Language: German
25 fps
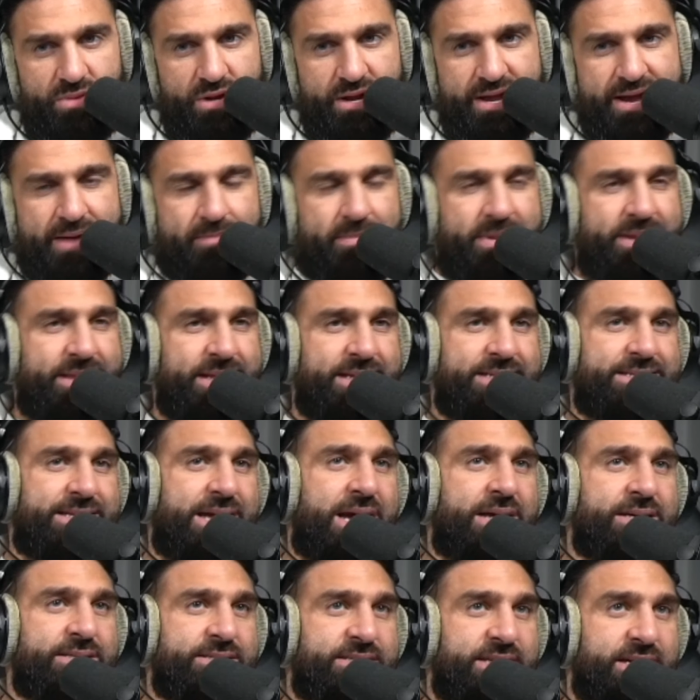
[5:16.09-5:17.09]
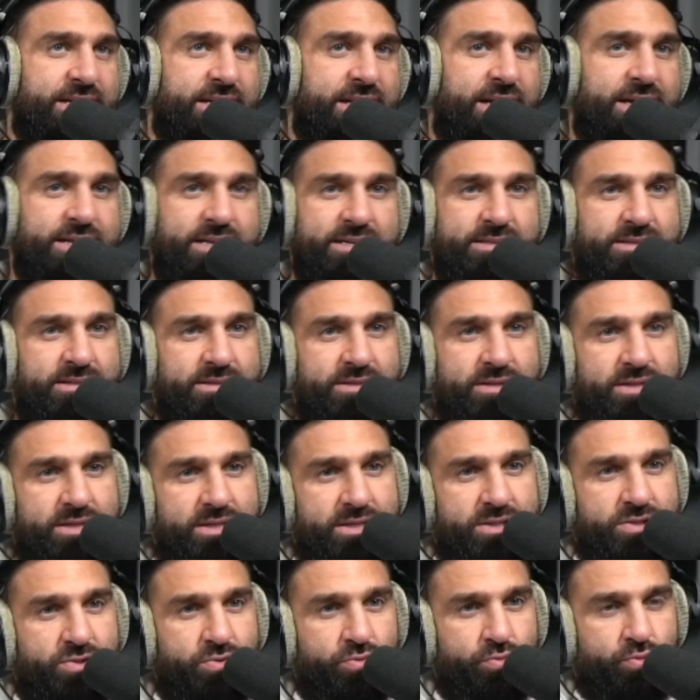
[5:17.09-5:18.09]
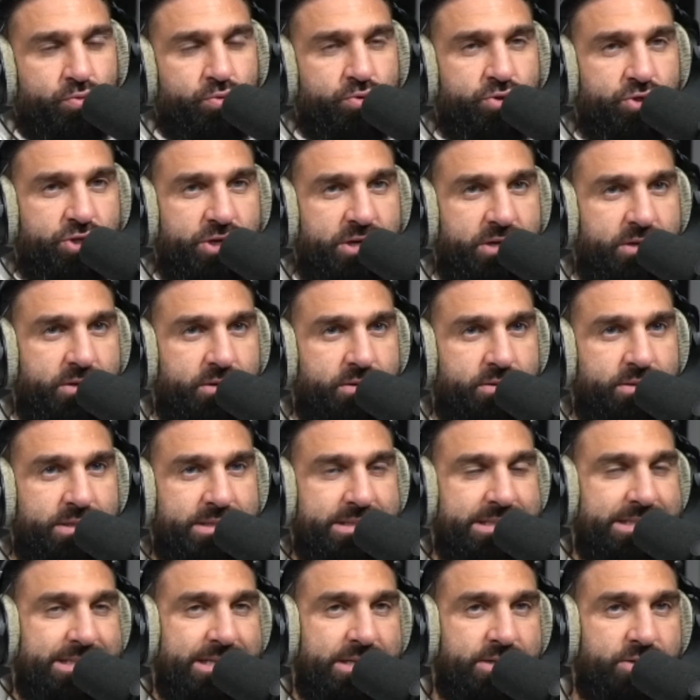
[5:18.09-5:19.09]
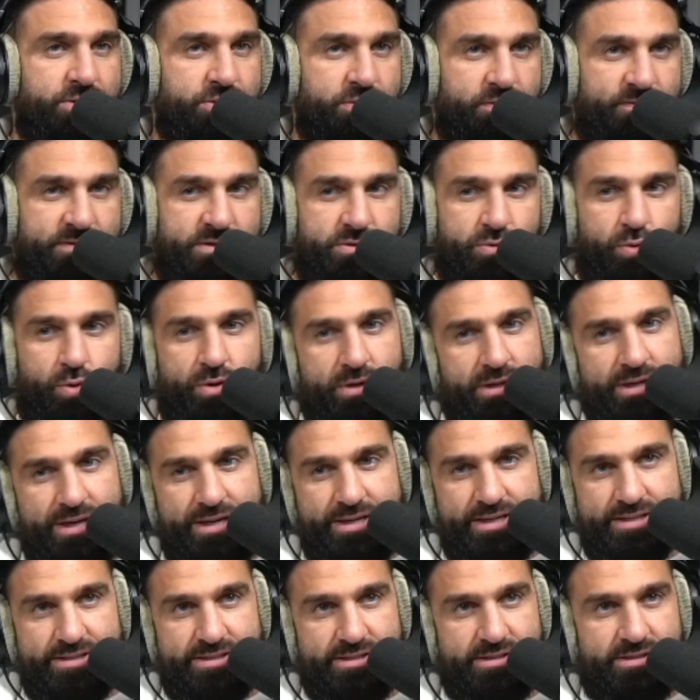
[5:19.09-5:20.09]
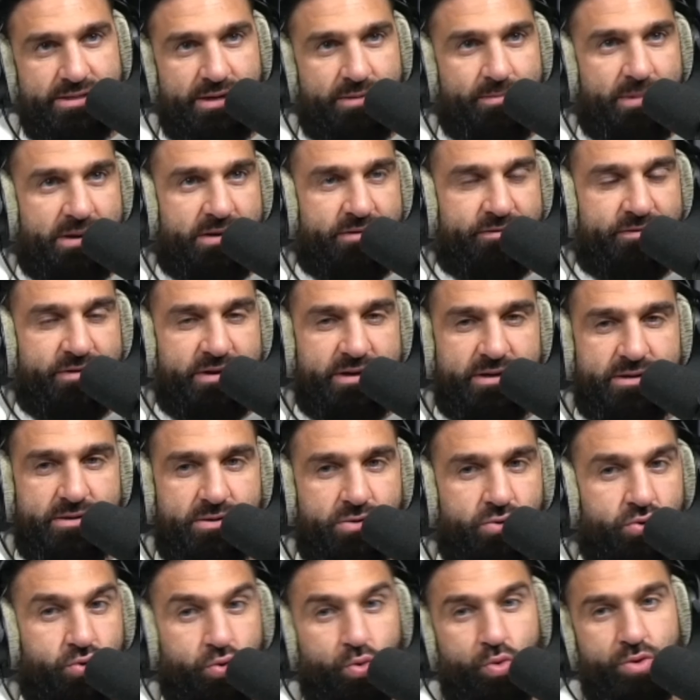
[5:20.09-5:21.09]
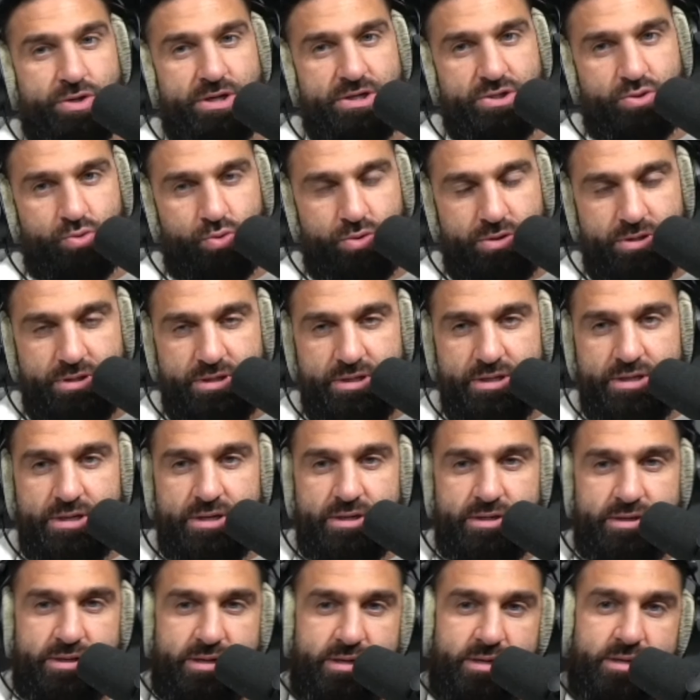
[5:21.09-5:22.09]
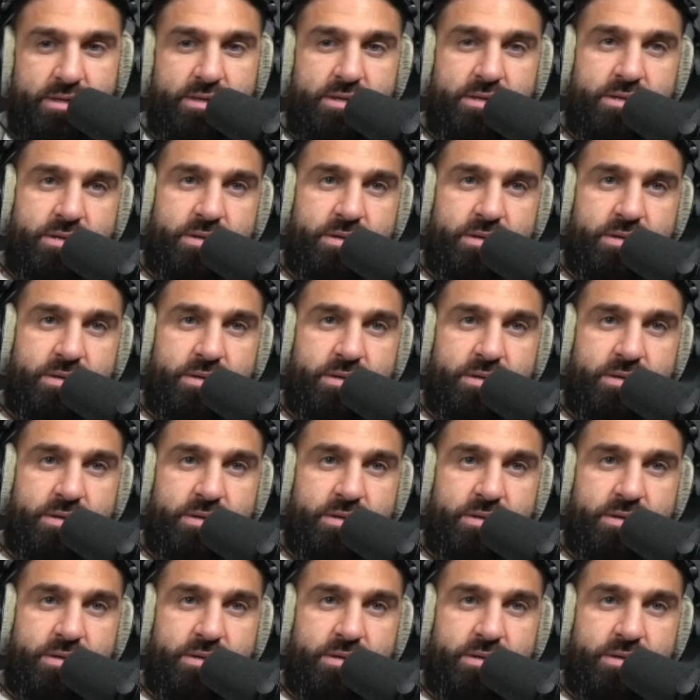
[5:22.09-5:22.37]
Am Ende des Tages ist ja klar, dass ich äh, zu Roos stehe. Das ist ja sowieso klar. Das ist ja meine Pflicht, so oder so. Ne?